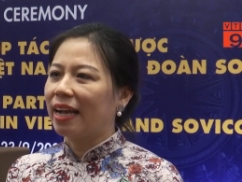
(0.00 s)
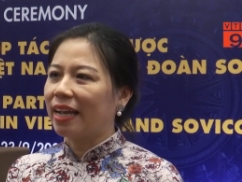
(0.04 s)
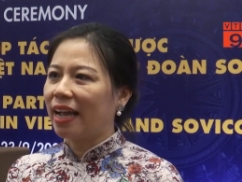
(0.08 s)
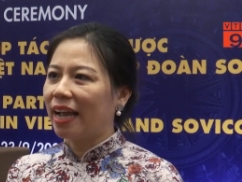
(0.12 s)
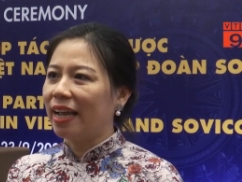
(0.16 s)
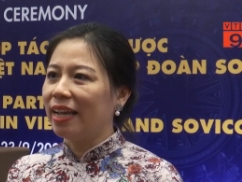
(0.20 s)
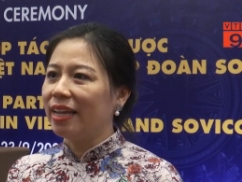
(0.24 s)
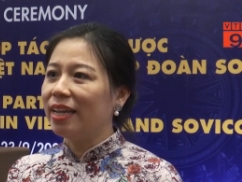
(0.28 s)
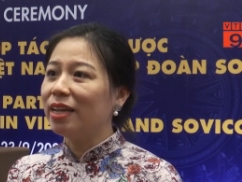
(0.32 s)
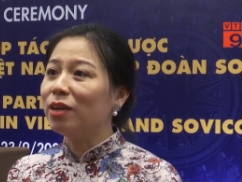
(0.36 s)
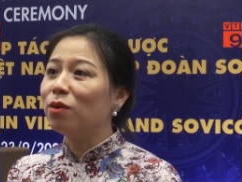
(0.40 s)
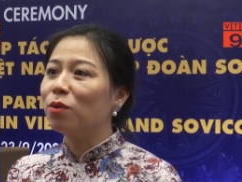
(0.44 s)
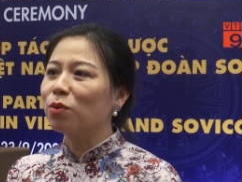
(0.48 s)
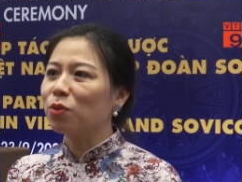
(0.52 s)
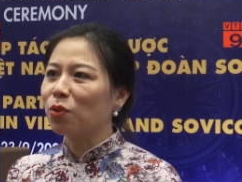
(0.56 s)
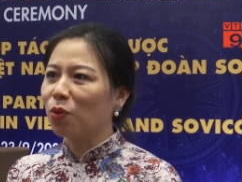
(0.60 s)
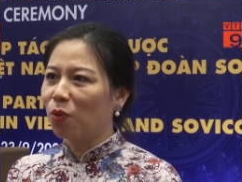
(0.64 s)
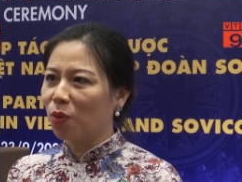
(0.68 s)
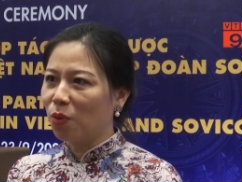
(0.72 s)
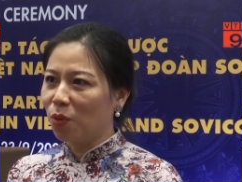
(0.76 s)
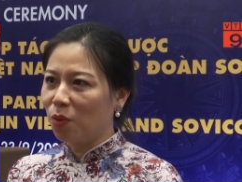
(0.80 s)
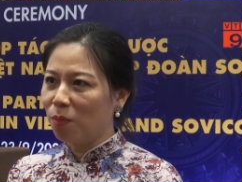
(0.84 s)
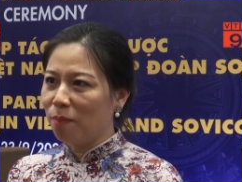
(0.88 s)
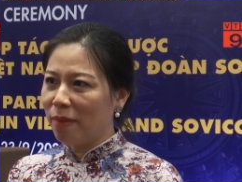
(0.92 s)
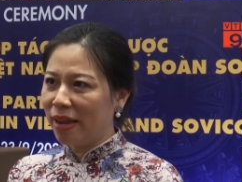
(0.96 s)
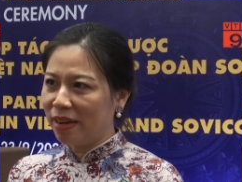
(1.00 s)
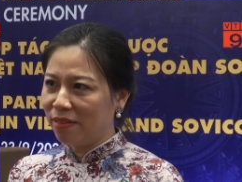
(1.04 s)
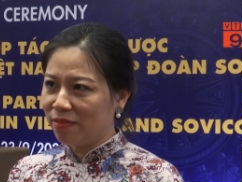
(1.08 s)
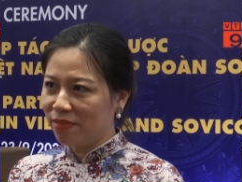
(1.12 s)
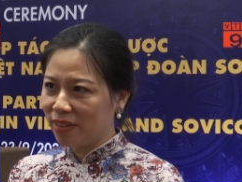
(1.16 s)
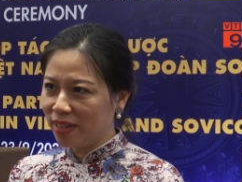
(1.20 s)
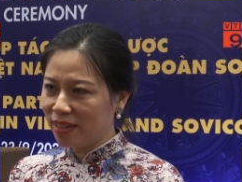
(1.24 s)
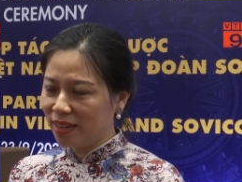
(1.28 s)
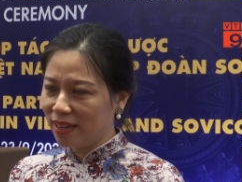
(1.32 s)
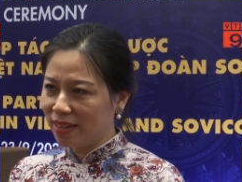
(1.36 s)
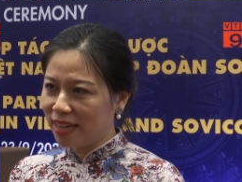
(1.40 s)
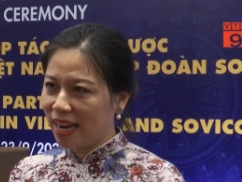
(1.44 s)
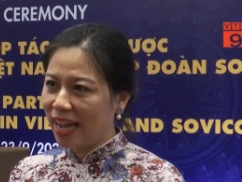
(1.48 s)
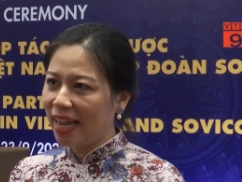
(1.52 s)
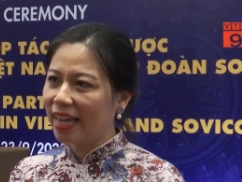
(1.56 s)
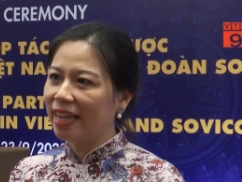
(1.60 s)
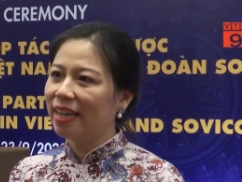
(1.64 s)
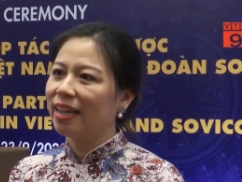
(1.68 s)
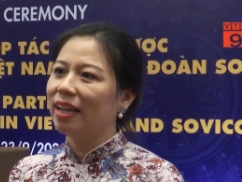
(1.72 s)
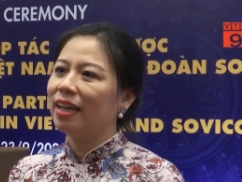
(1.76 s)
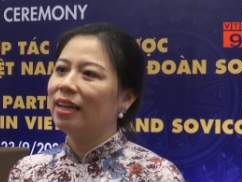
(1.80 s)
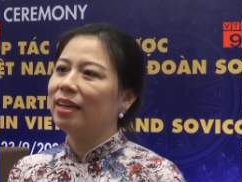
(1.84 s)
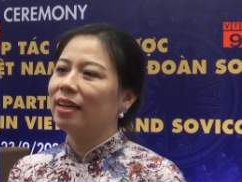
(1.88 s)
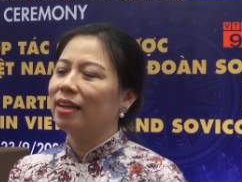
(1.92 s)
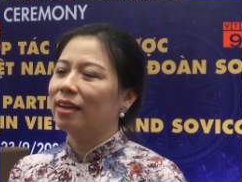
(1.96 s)
Cái yếu tố bền vững ở đây
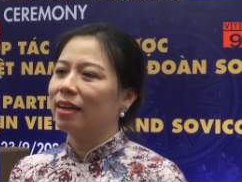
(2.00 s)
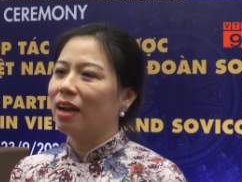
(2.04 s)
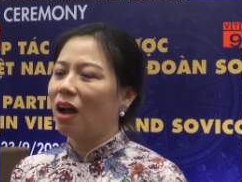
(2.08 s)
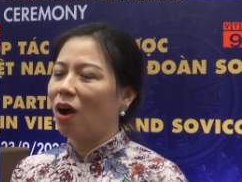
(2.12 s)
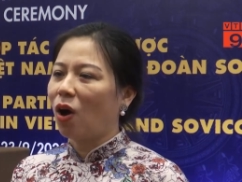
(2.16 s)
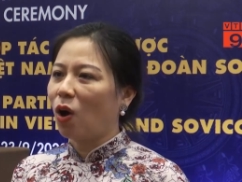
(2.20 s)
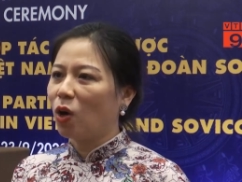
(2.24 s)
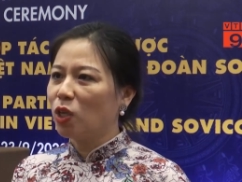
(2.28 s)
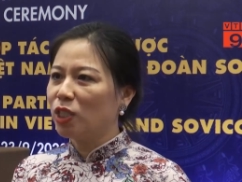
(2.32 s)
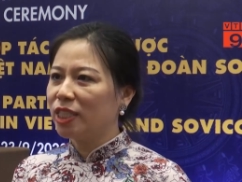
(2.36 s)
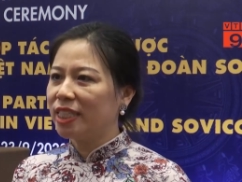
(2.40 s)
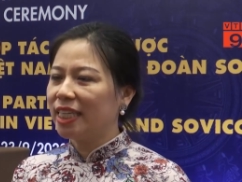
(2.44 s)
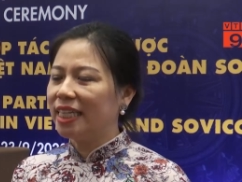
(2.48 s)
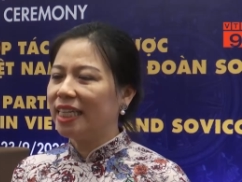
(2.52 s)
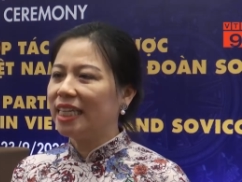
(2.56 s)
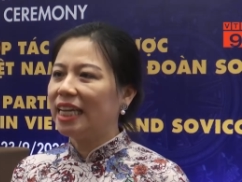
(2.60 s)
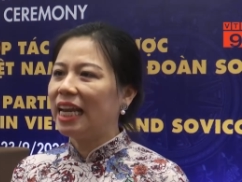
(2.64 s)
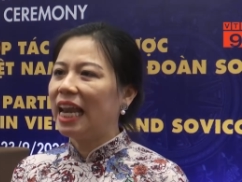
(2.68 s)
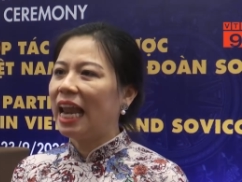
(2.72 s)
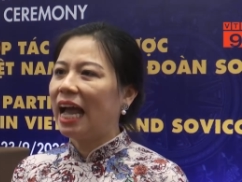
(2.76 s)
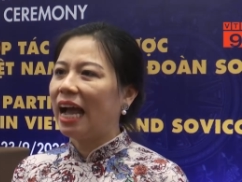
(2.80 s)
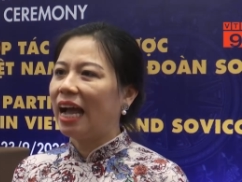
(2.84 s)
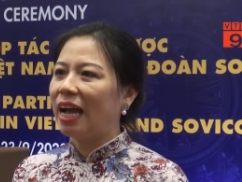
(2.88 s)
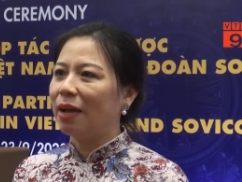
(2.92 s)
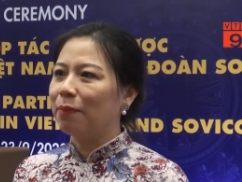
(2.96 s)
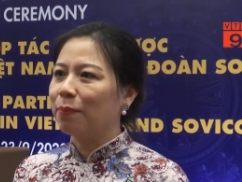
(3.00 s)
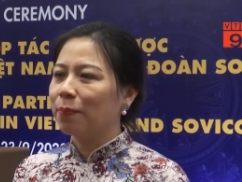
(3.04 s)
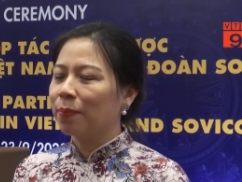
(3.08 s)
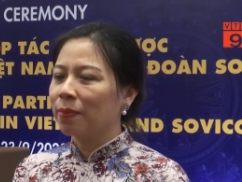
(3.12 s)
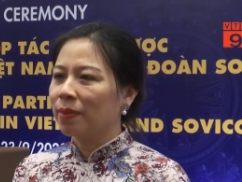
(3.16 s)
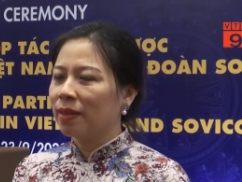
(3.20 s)
đó chính là